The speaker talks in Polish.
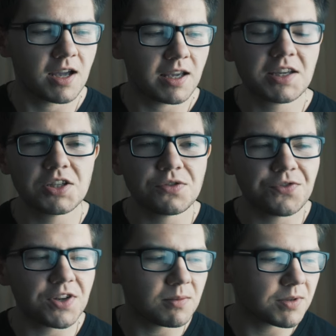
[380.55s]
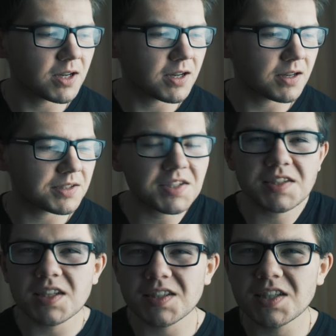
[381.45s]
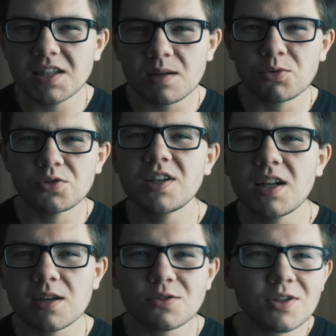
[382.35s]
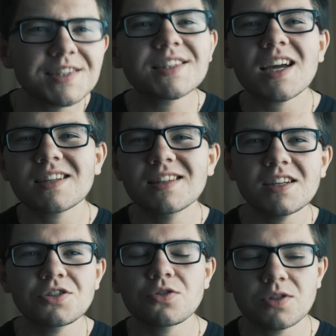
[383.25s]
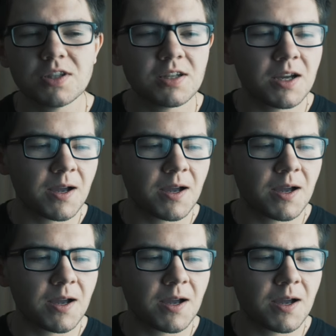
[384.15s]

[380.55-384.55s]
jakiś film sensacyjny albo thriller, który jest tak najeżony